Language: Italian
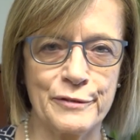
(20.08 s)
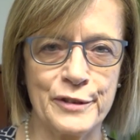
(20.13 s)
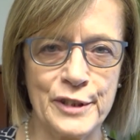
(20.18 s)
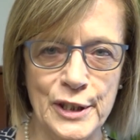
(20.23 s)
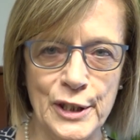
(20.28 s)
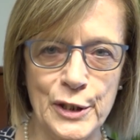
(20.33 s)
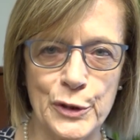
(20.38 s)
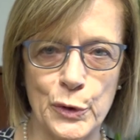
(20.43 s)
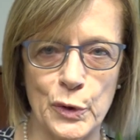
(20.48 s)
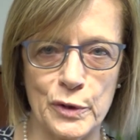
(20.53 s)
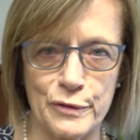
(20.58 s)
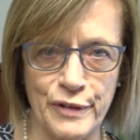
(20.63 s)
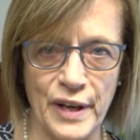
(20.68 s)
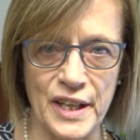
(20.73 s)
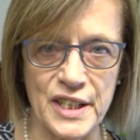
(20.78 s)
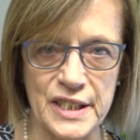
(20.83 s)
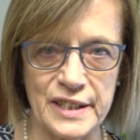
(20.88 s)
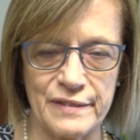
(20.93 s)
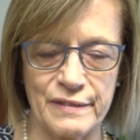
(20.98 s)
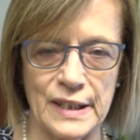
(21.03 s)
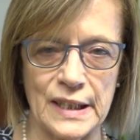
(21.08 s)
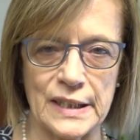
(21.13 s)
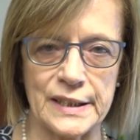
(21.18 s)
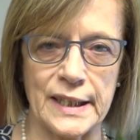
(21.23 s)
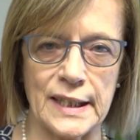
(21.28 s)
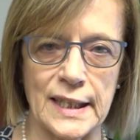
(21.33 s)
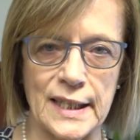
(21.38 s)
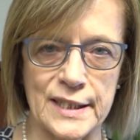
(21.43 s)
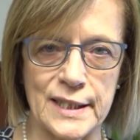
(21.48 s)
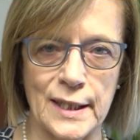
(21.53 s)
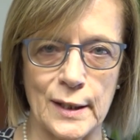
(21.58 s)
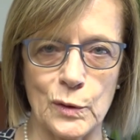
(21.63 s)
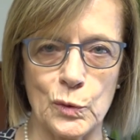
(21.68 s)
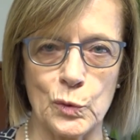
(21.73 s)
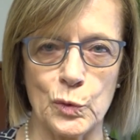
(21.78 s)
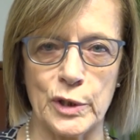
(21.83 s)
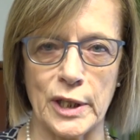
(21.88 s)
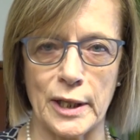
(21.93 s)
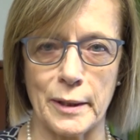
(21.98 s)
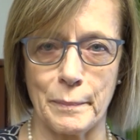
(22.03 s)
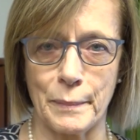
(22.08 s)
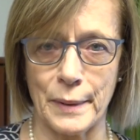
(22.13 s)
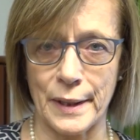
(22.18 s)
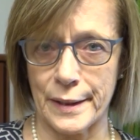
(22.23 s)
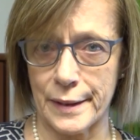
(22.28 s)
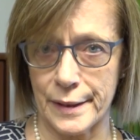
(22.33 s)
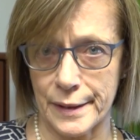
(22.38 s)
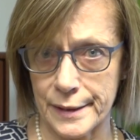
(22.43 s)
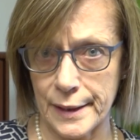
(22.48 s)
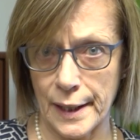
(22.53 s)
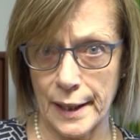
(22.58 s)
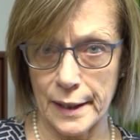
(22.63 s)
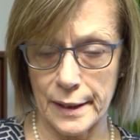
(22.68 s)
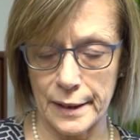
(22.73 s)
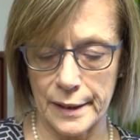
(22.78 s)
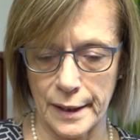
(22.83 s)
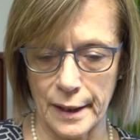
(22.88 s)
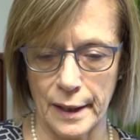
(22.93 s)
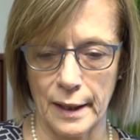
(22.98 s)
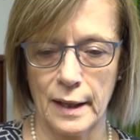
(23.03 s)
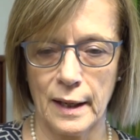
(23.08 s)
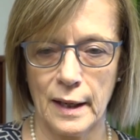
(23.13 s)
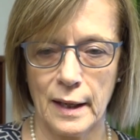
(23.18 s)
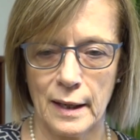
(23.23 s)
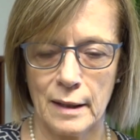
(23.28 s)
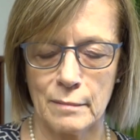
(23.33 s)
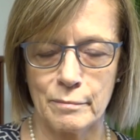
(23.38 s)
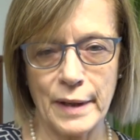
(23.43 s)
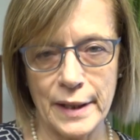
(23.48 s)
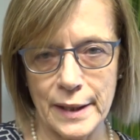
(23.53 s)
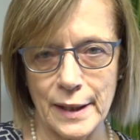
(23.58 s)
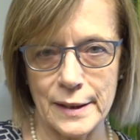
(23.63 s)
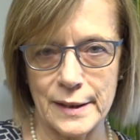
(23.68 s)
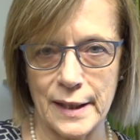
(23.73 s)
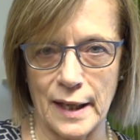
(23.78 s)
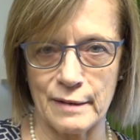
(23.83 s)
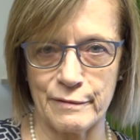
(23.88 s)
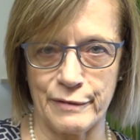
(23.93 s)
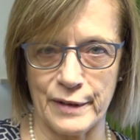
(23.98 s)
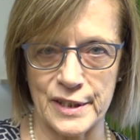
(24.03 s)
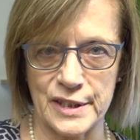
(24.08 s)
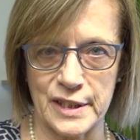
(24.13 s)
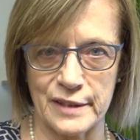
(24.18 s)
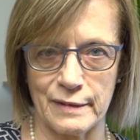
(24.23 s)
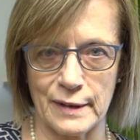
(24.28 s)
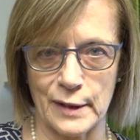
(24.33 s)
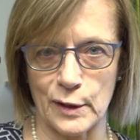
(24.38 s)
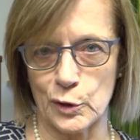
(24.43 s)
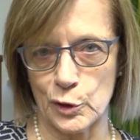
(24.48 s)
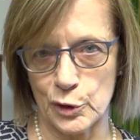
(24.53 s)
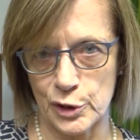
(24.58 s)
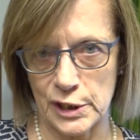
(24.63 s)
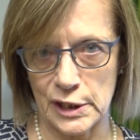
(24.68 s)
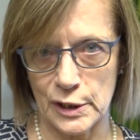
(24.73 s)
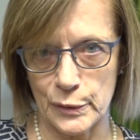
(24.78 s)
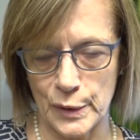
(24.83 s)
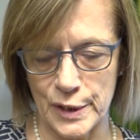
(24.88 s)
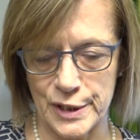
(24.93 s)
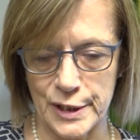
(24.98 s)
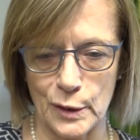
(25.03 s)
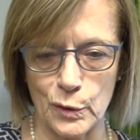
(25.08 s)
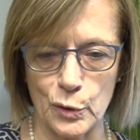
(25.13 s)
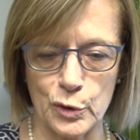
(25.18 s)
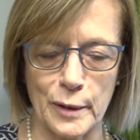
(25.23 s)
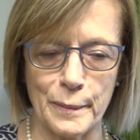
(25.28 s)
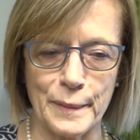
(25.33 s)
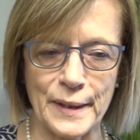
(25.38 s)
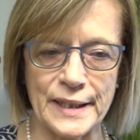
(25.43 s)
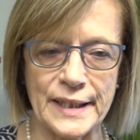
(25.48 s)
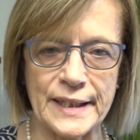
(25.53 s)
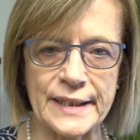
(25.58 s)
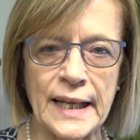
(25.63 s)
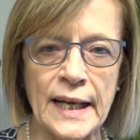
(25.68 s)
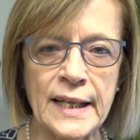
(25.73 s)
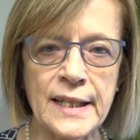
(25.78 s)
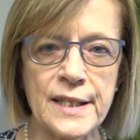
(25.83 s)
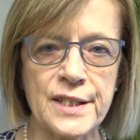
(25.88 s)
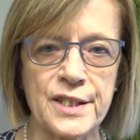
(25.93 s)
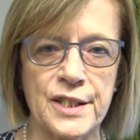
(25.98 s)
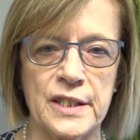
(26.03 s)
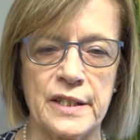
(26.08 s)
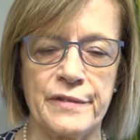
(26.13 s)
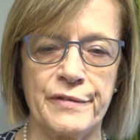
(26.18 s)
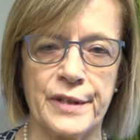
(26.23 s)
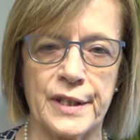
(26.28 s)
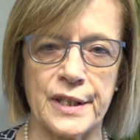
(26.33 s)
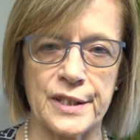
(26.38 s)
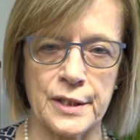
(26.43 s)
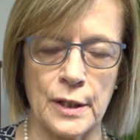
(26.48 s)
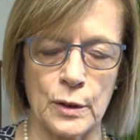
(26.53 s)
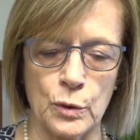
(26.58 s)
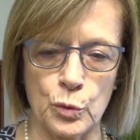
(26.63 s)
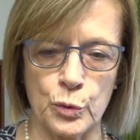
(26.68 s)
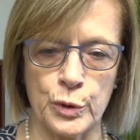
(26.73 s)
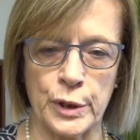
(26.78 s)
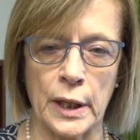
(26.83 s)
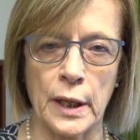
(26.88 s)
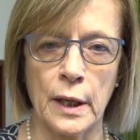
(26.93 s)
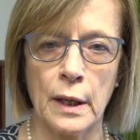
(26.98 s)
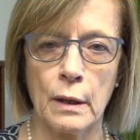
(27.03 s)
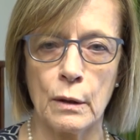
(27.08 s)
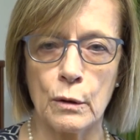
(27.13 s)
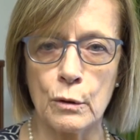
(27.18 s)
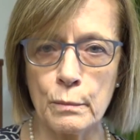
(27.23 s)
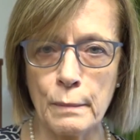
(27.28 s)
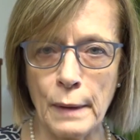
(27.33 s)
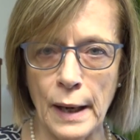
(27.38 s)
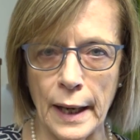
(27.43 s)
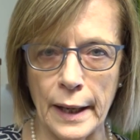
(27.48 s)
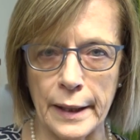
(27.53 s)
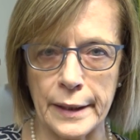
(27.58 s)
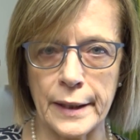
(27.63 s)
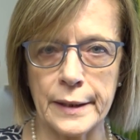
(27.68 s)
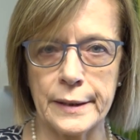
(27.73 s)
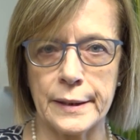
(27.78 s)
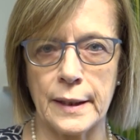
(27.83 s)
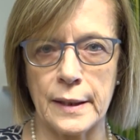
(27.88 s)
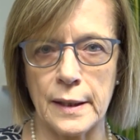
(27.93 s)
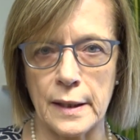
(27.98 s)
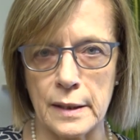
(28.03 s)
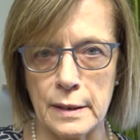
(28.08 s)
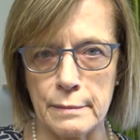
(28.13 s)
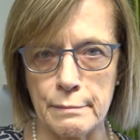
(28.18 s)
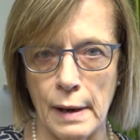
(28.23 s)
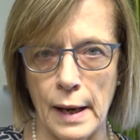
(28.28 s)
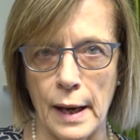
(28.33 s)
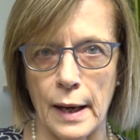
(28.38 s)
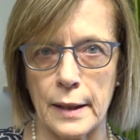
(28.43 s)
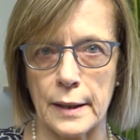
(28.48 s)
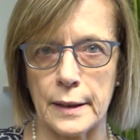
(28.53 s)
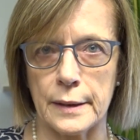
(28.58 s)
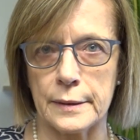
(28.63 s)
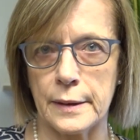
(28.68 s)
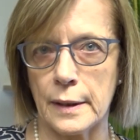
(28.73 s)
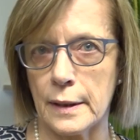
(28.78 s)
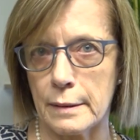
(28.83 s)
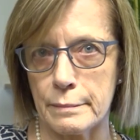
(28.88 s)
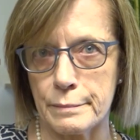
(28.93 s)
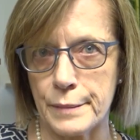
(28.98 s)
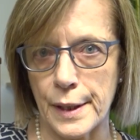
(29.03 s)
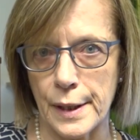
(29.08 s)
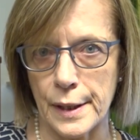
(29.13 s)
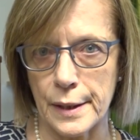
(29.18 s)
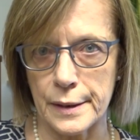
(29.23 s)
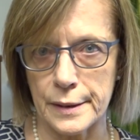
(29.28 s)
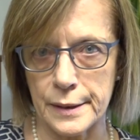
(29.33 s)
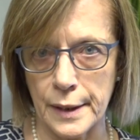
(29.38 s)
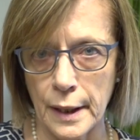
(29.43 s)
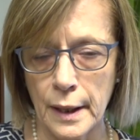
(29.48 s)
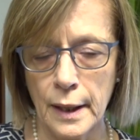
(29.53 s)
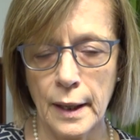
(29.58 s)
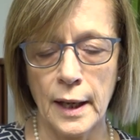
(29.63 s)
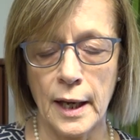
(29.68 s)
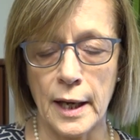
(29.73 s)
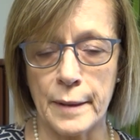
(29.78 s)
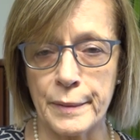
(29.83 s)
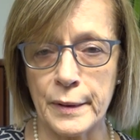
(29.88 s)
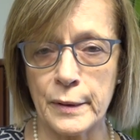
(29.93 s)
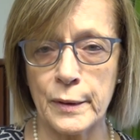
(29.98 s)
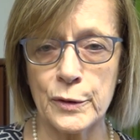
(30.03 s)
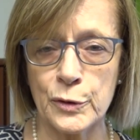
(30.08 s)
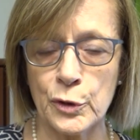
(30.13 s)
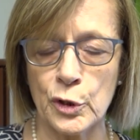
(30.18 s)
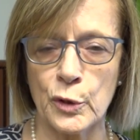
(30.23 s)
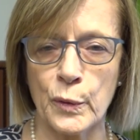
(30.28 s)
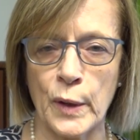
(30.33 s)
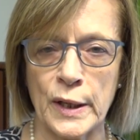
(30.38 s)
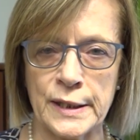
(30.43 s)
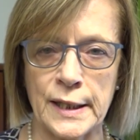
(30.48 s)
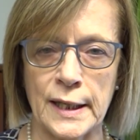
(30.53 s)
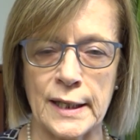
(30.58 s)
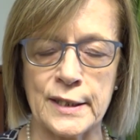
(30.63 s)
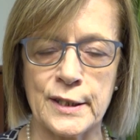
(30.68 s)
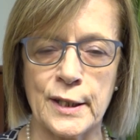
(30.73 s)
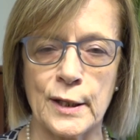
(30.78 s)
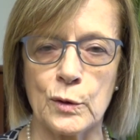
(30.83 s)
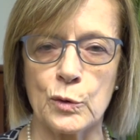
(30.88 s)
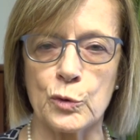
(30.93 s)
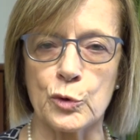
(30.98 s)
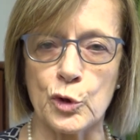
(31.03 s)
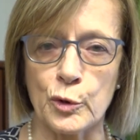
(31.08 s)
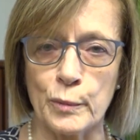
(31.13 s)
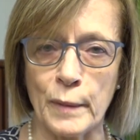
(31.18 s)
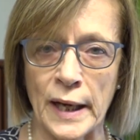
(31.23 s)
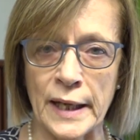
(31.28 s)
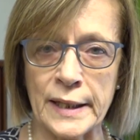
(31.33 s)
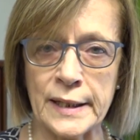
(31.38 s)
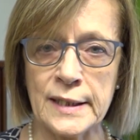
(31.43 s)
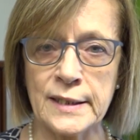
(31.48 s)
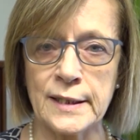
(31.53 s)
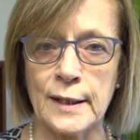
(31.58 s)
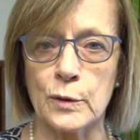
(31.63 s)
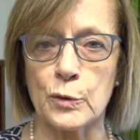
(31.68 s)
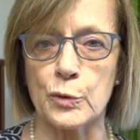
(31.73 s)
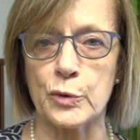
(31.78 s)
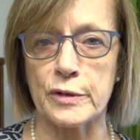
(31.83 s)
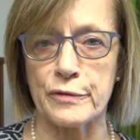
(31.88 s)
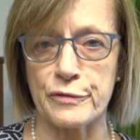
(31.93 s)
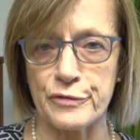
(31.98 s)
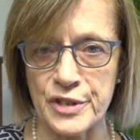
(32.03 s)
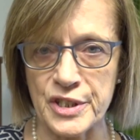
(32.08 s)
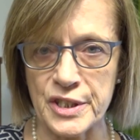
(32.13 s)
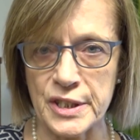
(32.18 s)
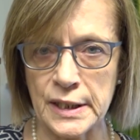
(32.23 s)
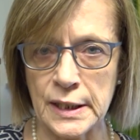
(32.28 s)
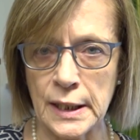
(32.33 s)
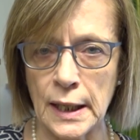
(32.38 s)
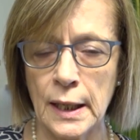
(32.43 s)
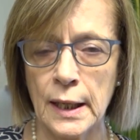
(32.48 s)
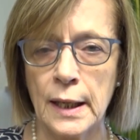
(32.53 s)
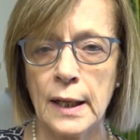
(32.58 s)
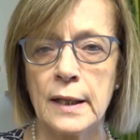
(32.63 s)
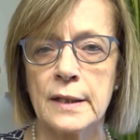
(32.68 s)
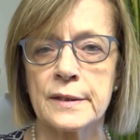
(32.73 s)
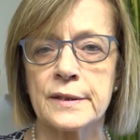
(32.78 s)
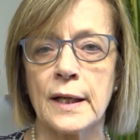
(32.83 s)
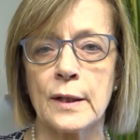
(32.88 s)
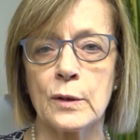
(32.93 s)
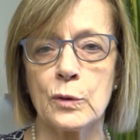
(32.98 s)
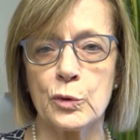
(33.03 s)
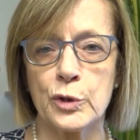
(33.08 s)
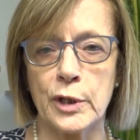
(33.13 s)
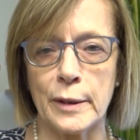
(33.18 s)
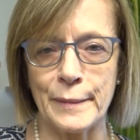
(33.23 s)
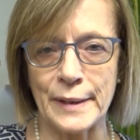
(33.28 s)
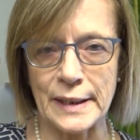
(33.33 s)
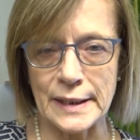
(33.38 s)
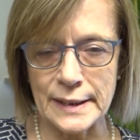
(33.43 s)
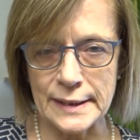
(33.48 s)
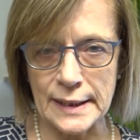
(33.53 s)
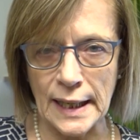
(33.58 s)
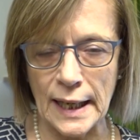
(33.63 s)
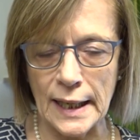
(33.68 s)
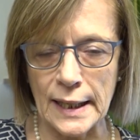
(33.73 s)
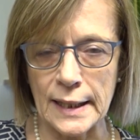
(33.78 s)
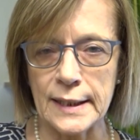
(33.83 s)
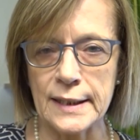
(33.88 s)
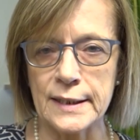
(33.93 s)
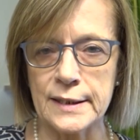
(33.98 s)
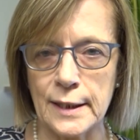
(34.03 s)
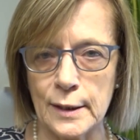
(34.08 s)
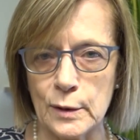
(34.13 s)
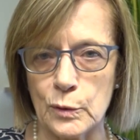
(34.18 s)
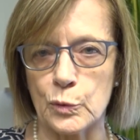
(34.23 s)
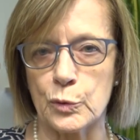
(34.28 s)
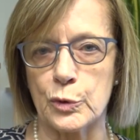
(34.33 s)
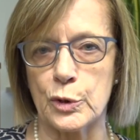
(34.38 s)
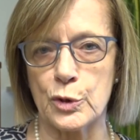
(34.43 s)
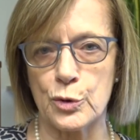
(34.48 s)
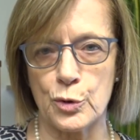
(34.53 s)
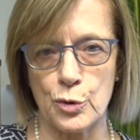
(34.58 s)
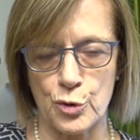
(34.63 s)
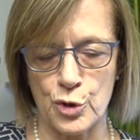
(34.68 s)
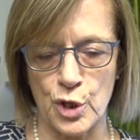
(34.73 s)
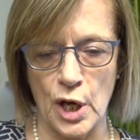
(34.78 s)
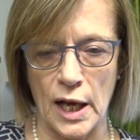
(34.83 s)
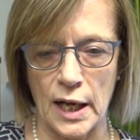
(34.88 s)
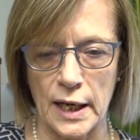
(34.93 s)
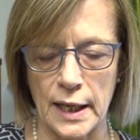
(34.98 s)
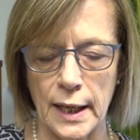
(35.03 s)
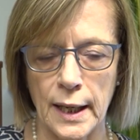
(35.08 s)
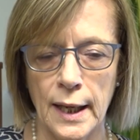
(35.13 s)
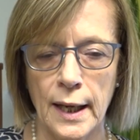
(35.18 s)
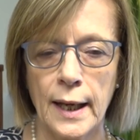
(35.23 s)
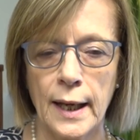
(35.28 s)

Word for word: finito il Festival della Salute Planetaria, ma in realtà il festival continua. Salute planetaria significa salute umana degli animali, dell'ambiente e per quanto riguarda la salute umana, salute fisica, salute mentale e salute sociale.